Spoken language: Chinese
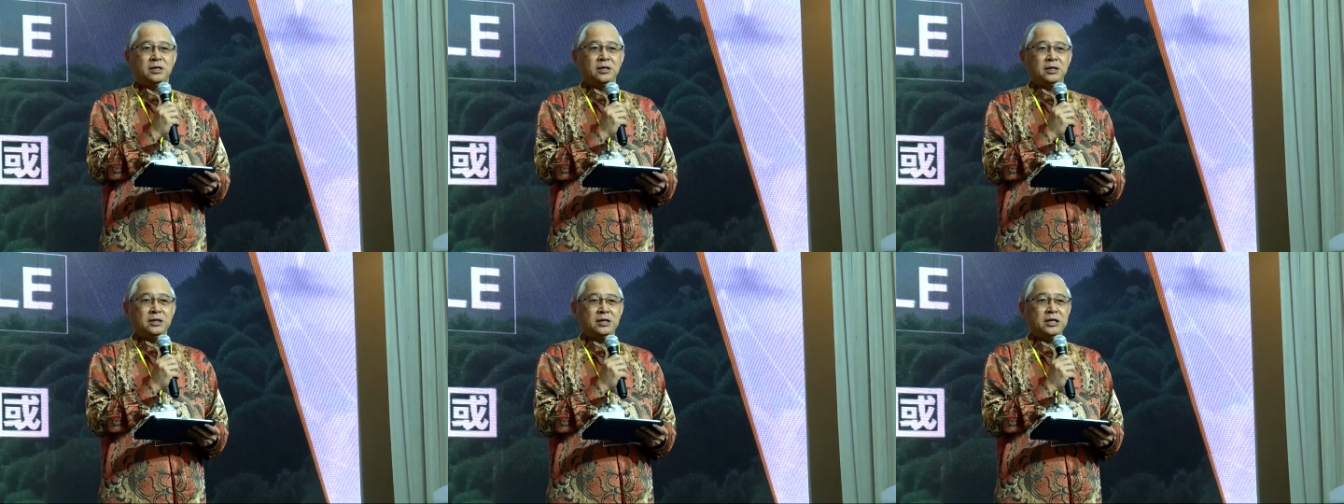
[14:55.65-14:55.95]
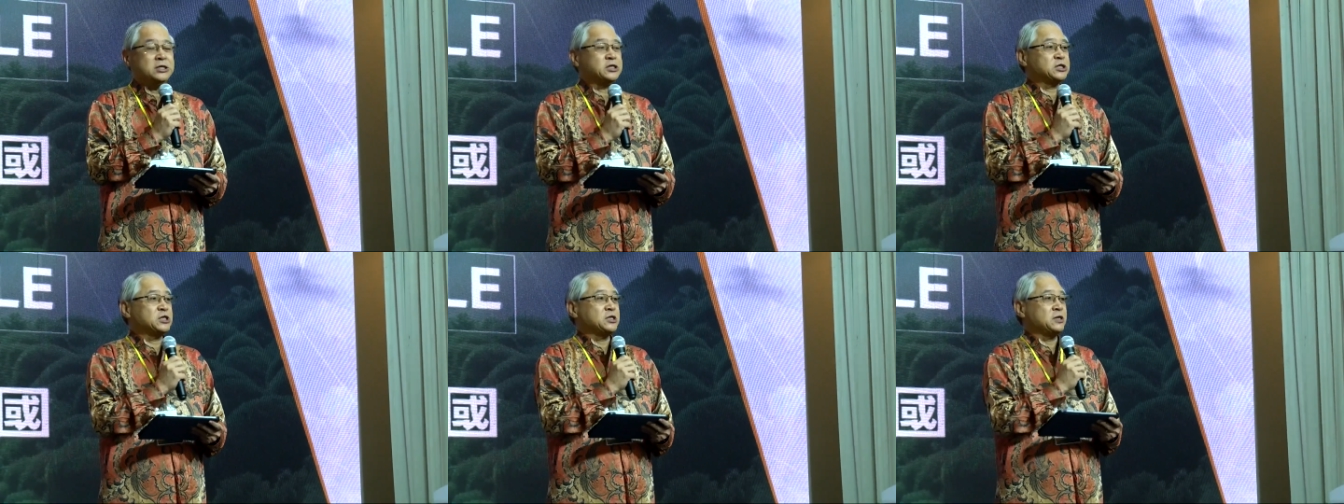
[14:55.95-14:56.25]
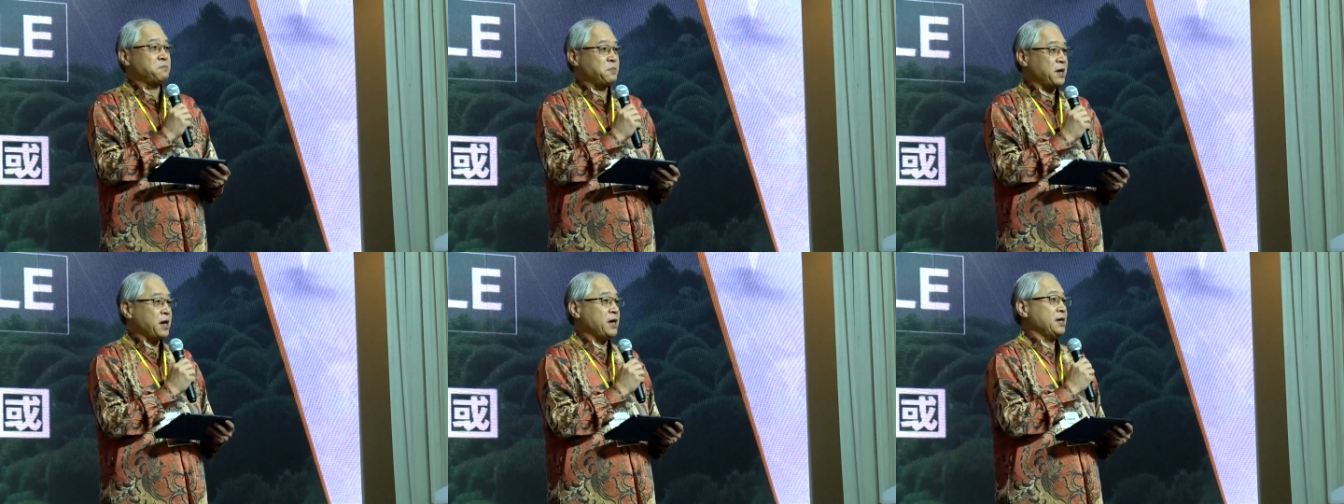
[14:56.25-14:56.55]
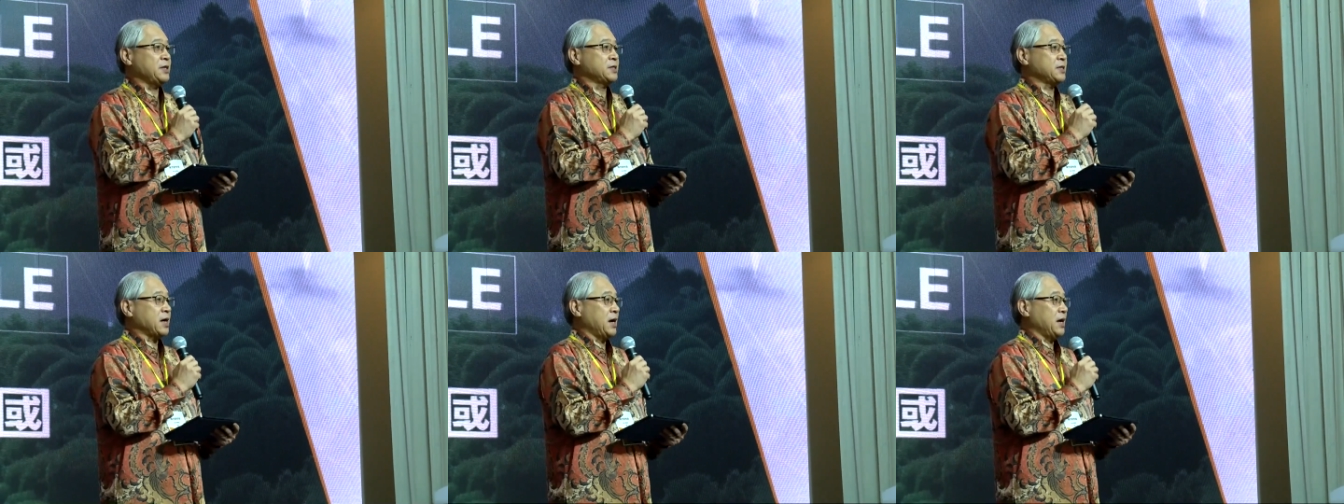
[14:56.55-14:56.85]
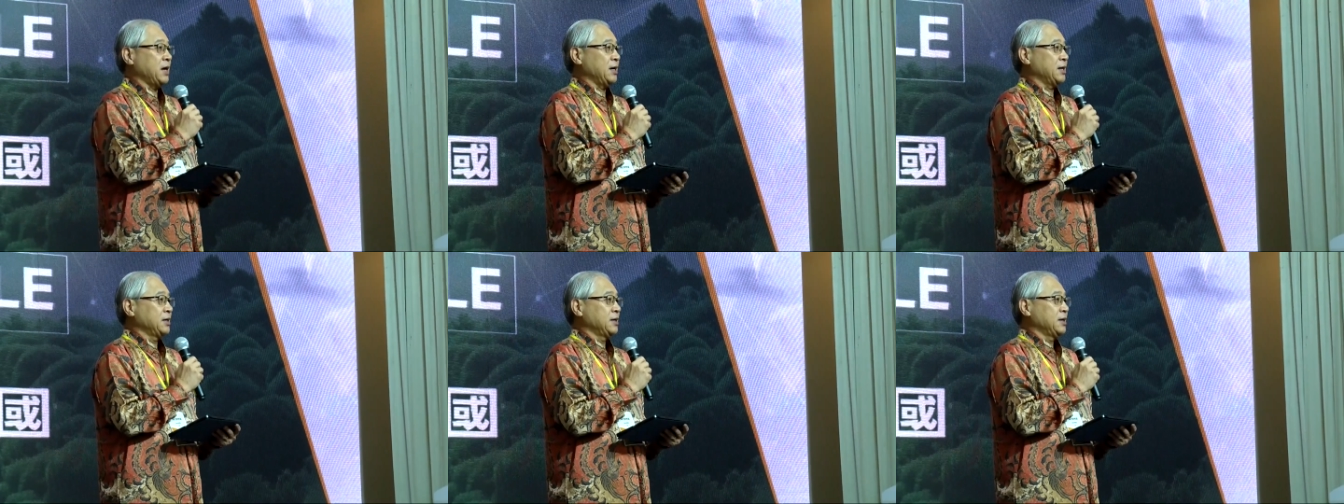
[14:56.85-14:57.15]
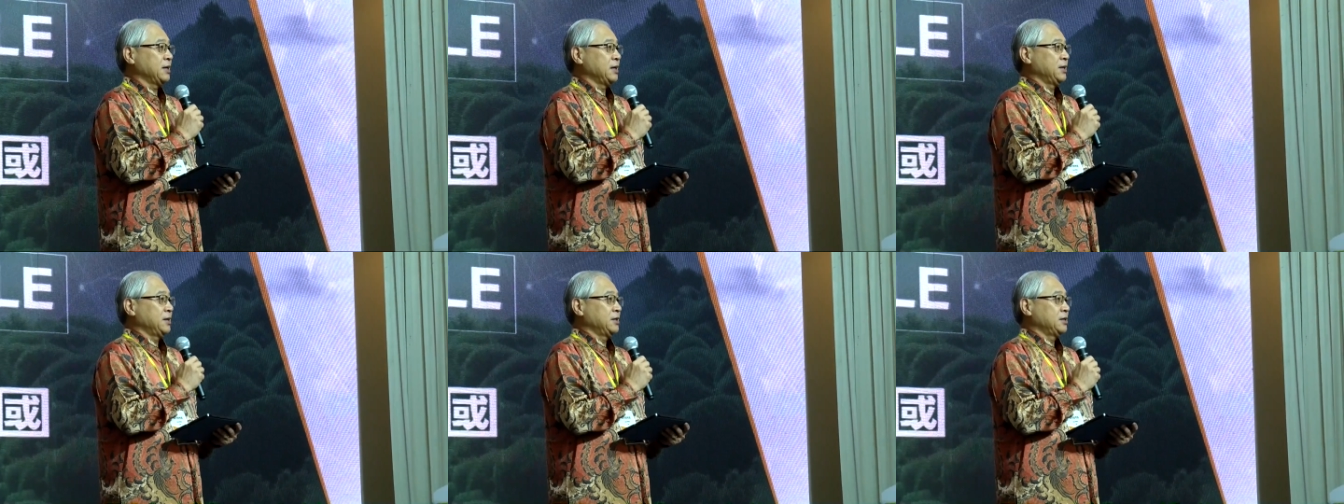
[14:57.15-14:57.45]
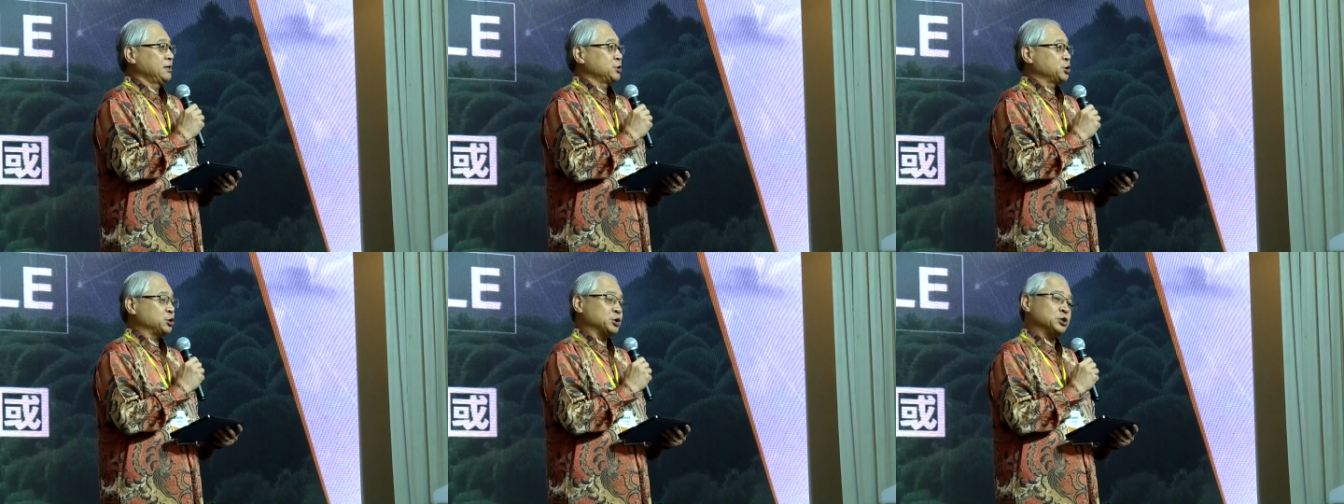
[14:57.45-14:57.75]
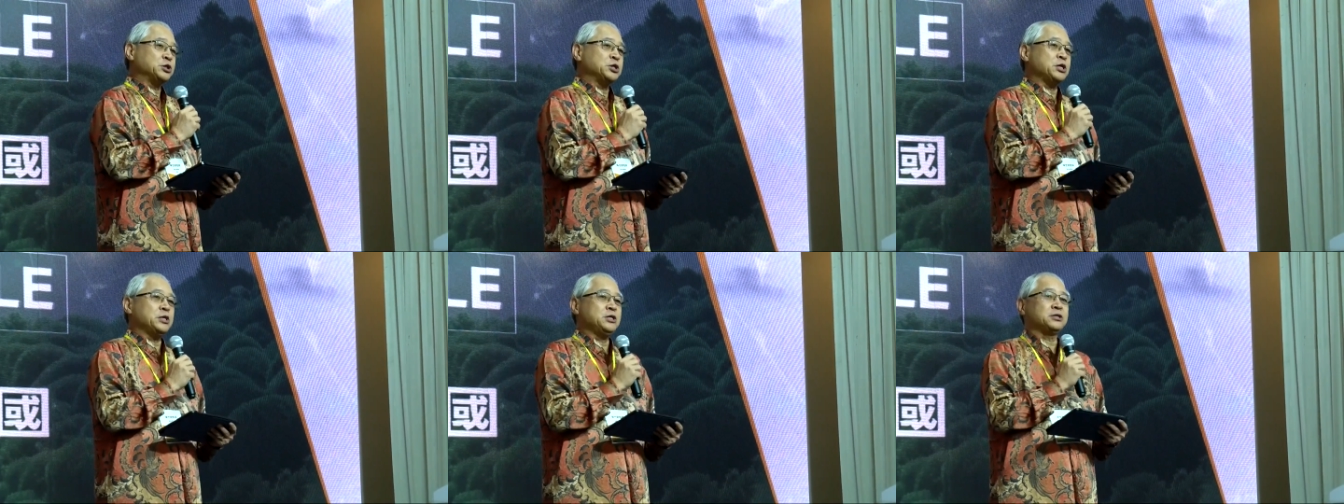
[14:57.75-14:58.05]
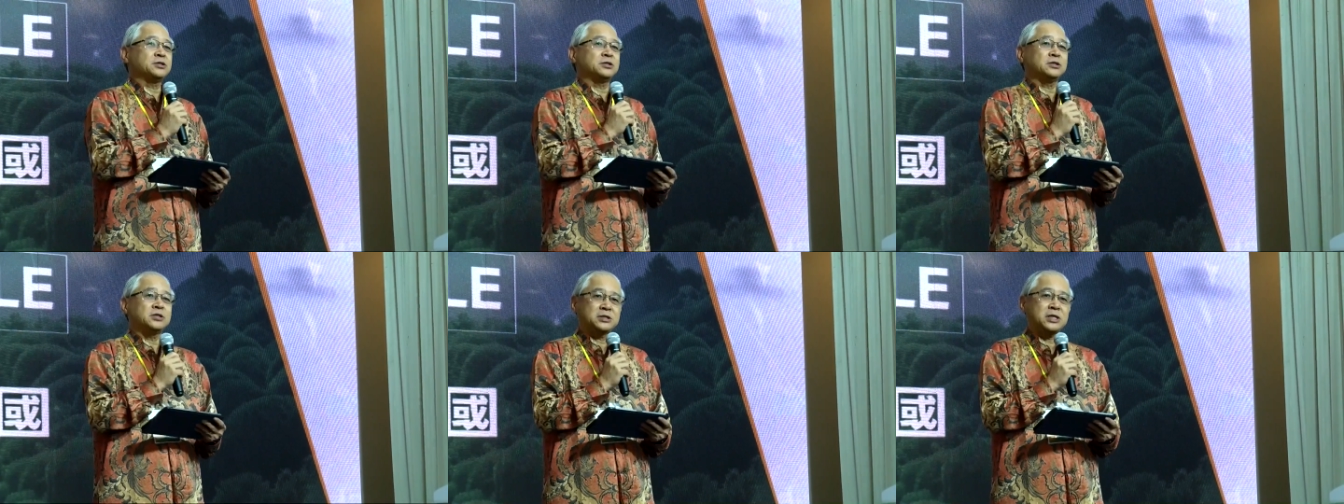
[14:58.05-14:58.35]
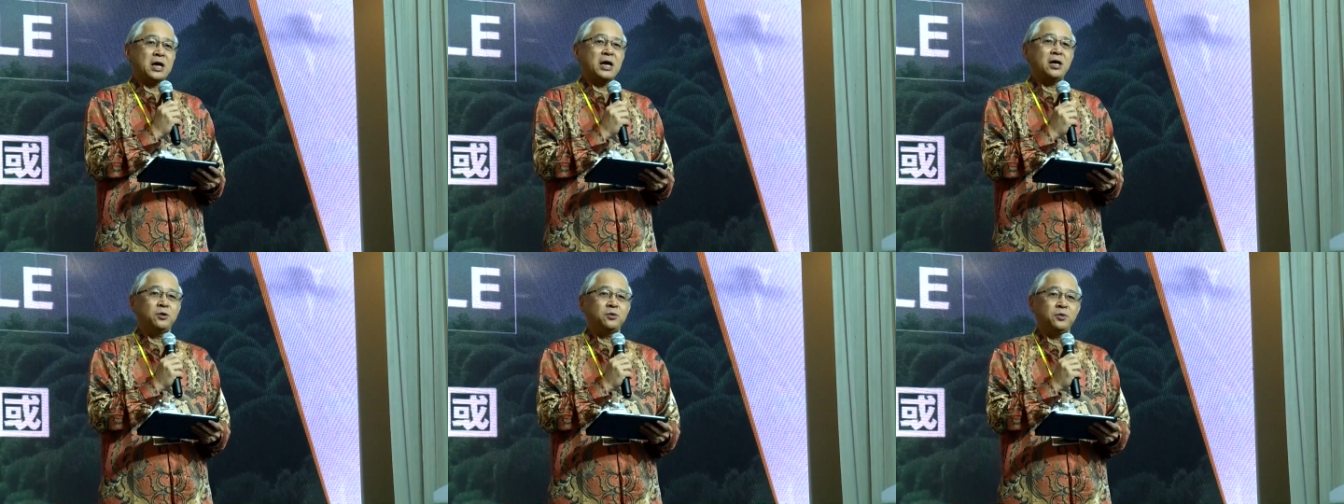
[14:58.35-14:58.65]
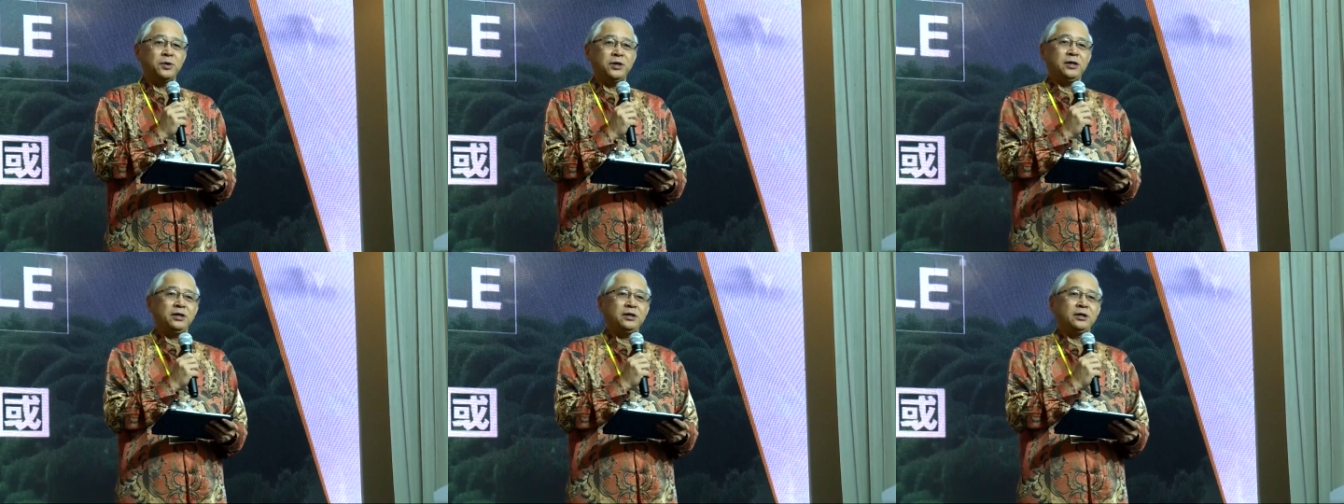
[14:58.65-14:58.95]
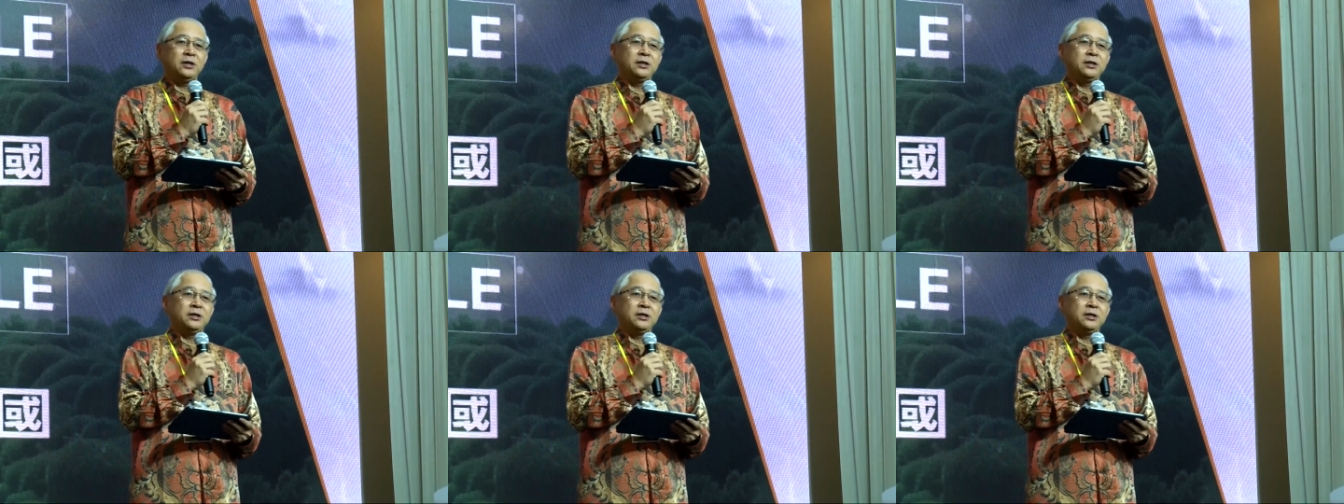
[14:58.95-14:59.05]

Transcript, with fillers: 一起配搭，使这一次的大会